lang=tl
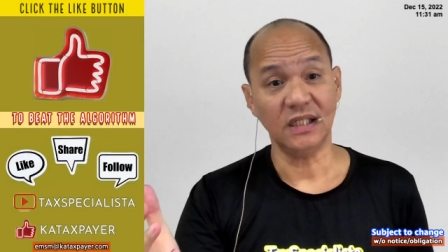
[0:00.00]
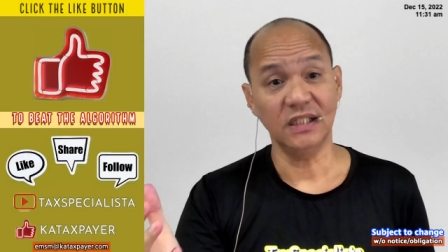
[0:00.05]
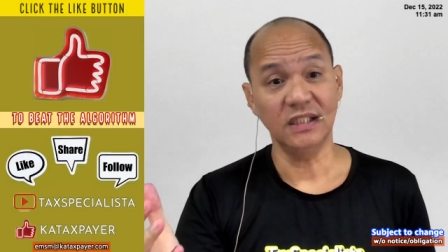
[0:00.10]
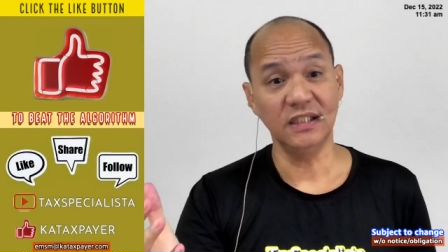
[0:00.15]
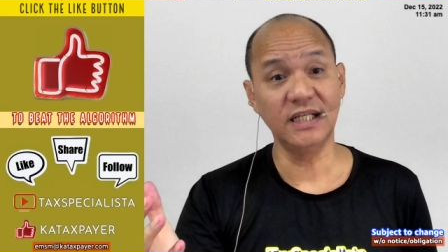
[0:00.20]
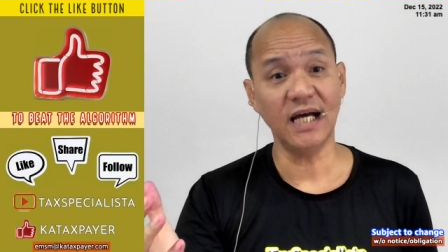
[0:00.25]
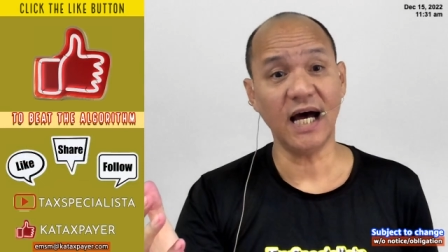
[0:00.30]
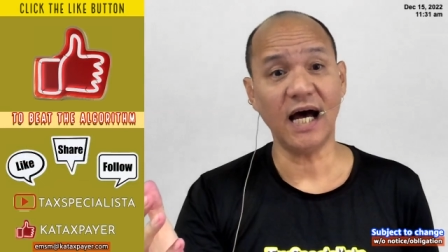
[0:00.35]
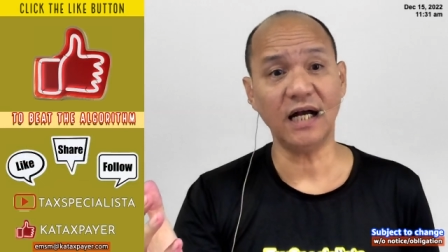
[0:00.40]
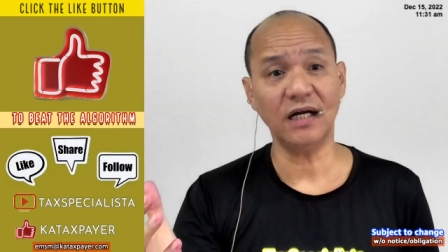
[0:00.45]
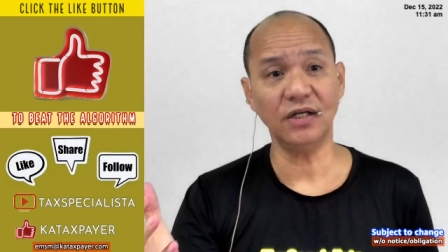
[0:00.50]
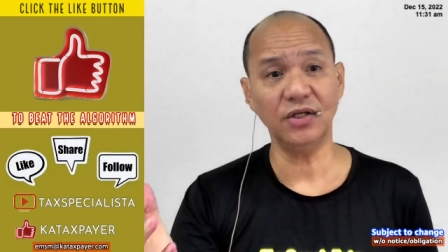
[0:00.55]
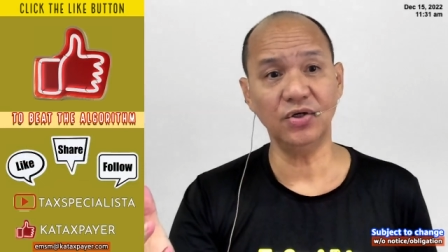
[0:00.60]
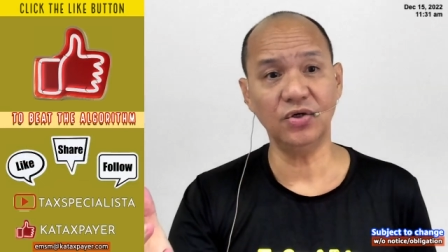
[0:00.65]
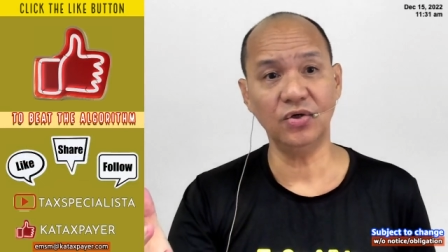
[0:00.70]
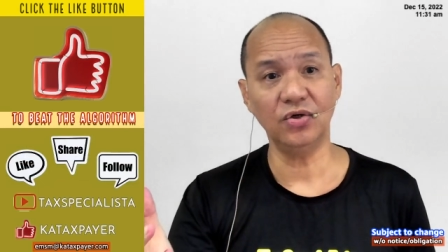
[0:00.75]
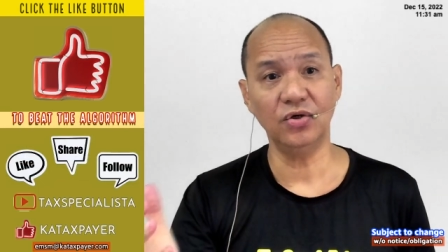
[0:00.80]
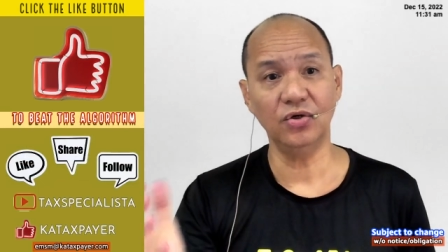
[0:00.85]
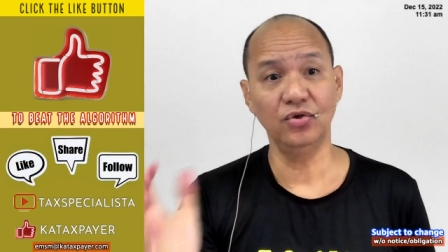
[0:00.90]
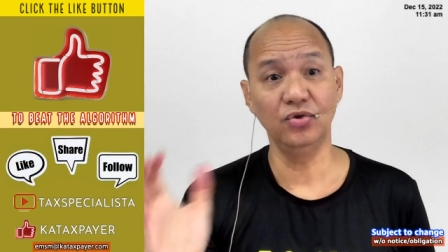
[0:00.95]

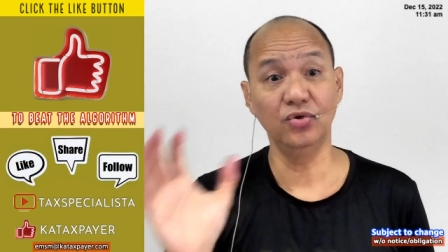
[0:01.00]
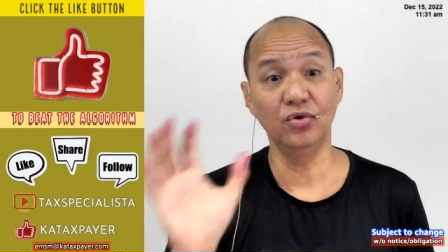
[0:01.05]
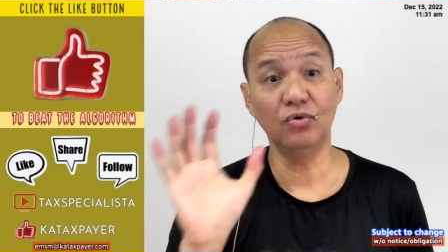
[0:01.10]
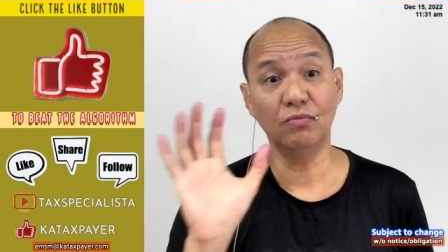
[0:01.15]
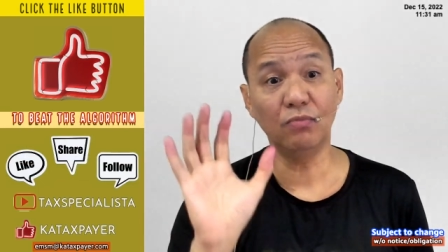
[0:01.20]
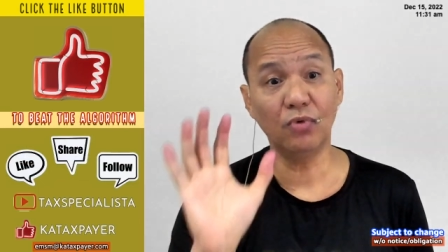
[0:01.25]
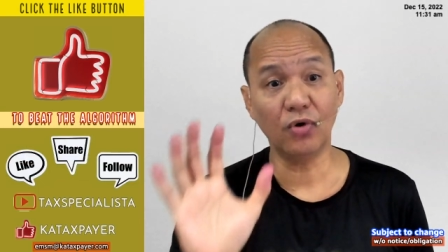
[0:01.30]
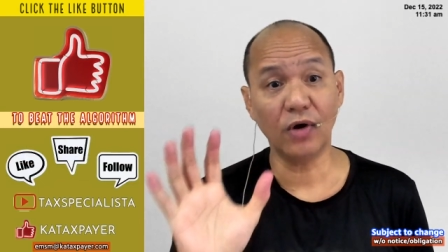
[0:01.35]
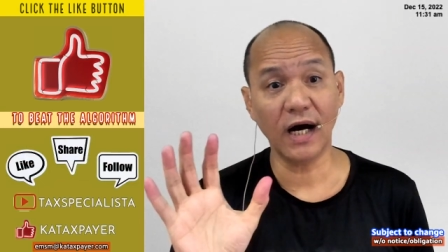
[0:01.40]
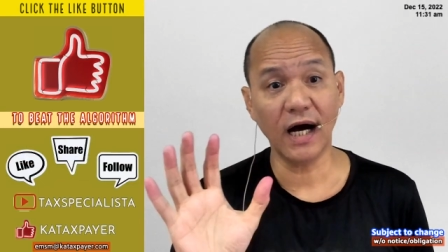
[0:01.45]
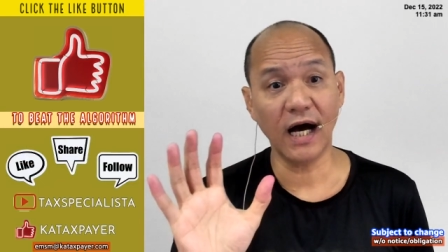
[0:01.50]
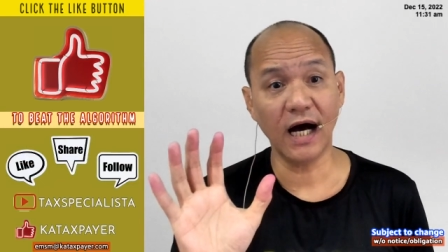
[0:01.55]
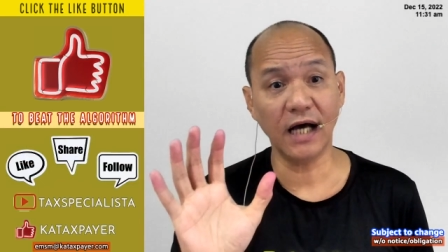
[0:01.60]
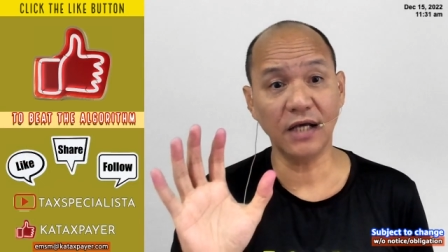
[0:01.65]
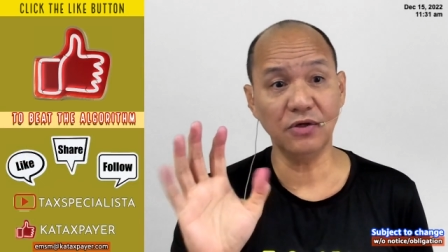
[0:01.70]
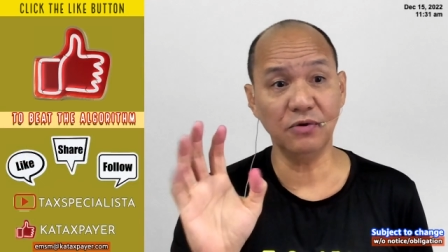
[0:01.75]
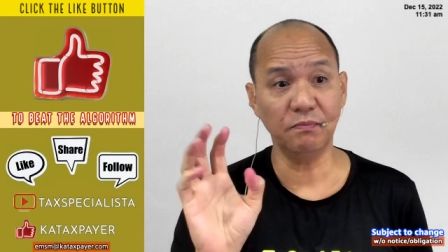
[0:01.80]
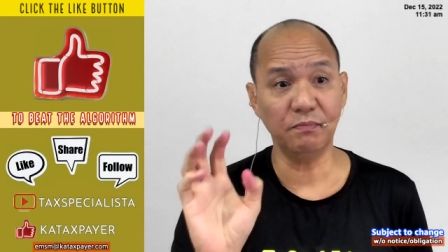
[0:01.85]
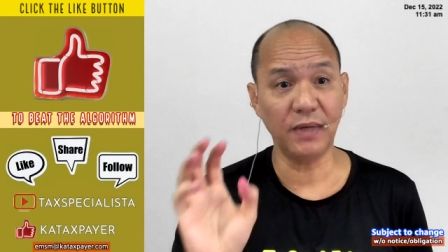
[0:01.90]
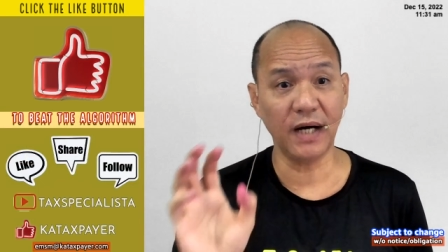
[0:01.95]
dyaryo, yung muka,
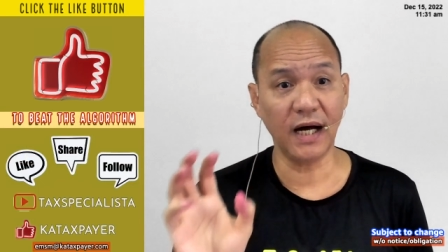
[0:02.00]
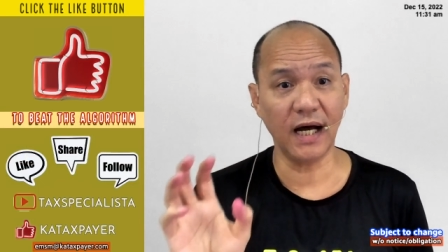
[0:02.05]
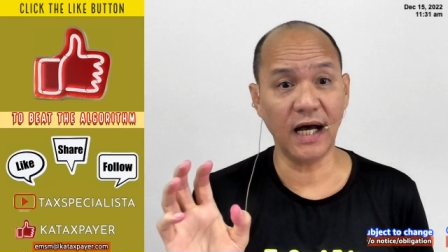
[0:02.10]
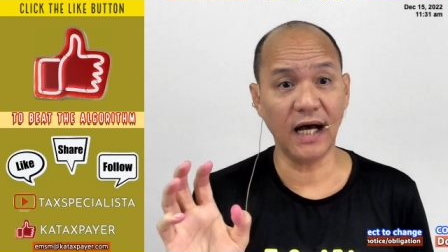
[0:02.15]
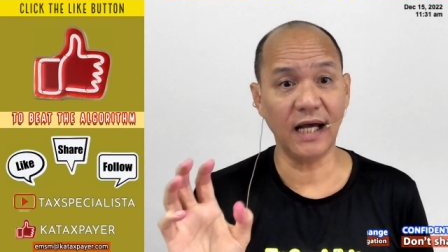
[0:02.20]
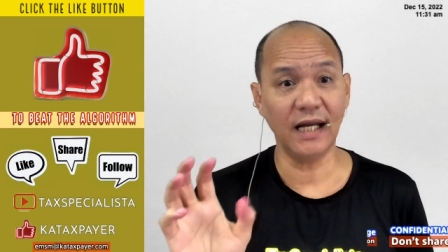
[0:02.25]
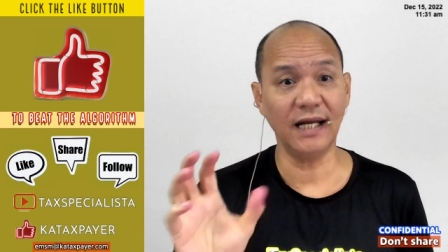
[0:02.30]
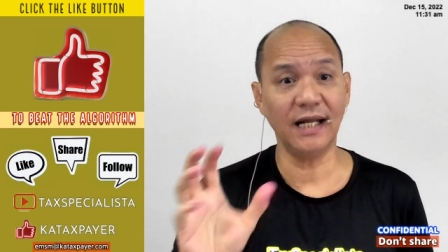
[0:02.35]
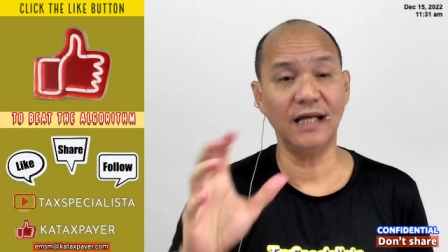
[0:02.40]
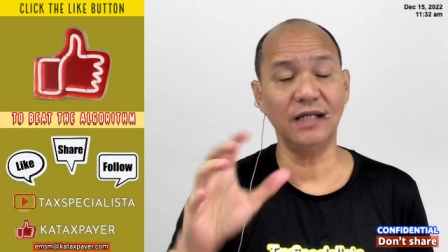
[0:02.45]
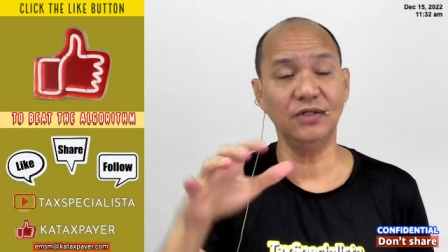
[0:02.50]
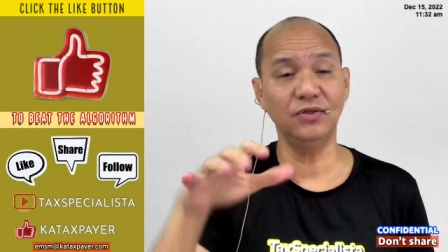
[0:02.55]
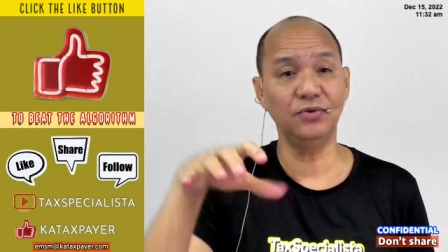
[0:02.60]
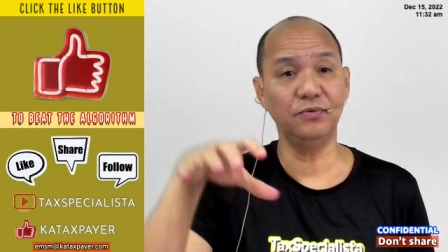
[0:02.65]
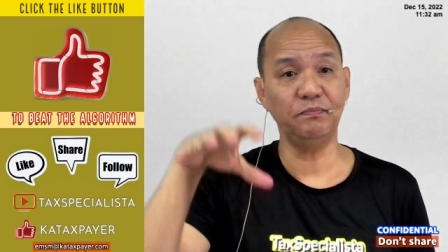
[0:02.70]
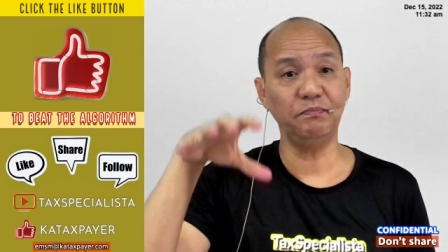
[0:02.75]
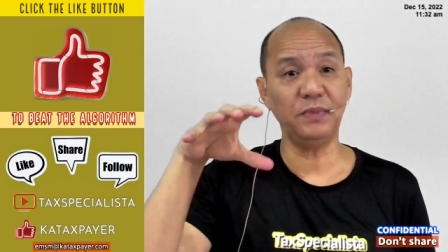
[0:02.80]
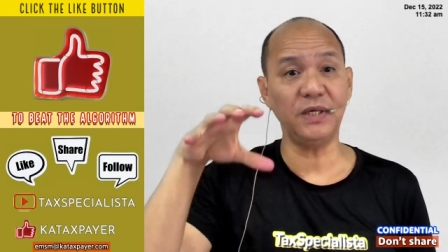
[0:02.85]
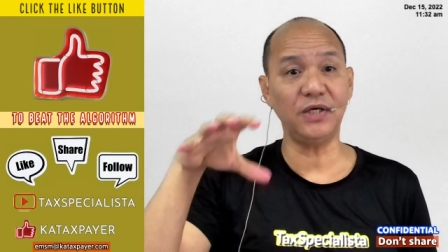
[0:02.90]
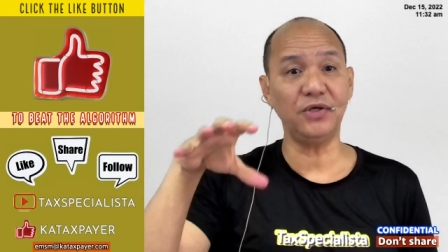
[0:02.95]
yung pangalan,
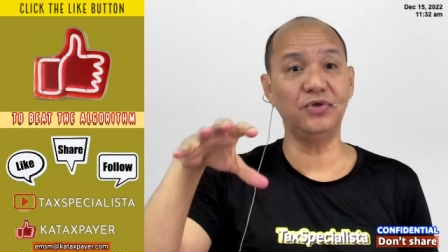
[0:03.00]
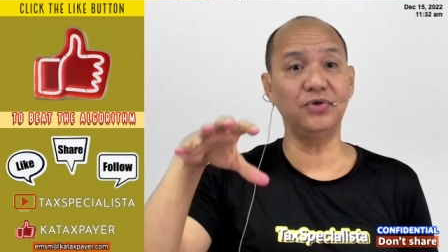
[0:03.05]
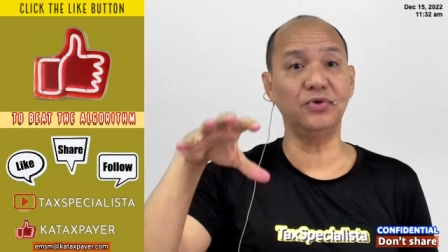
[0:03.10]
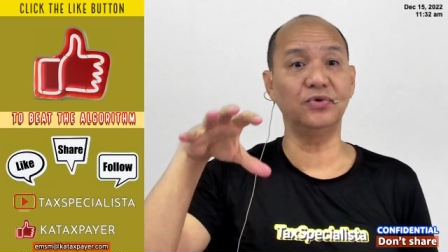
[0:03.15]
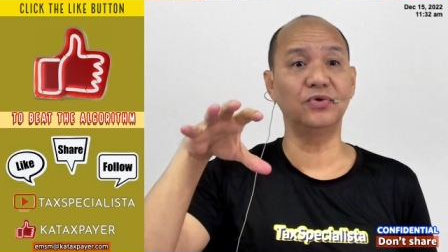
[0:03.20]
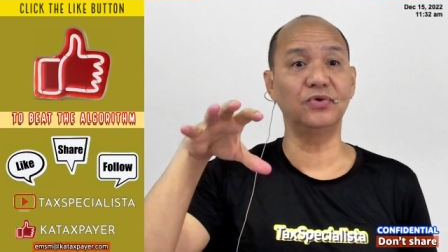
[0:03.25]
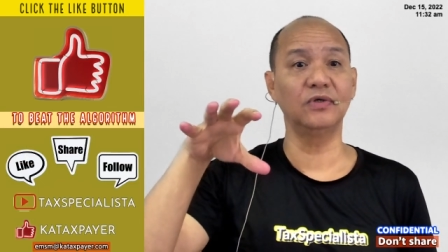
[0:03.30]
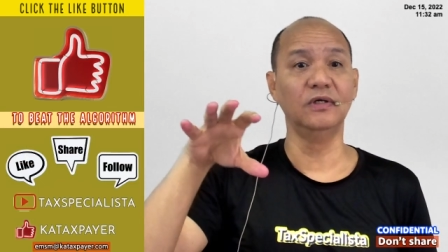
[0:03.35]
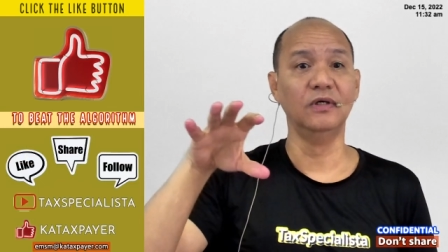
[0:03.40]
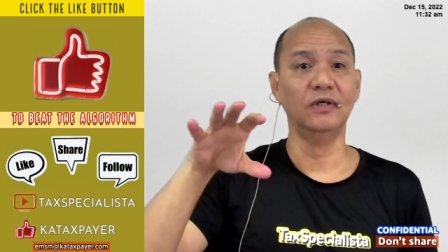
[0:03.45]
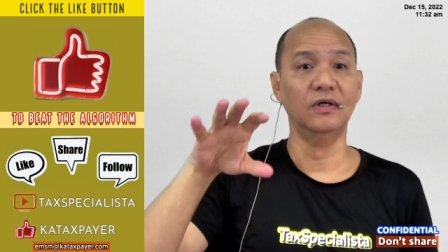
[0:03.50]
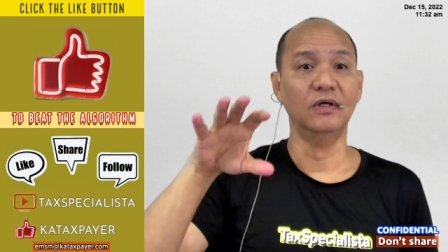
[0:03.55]
yung picture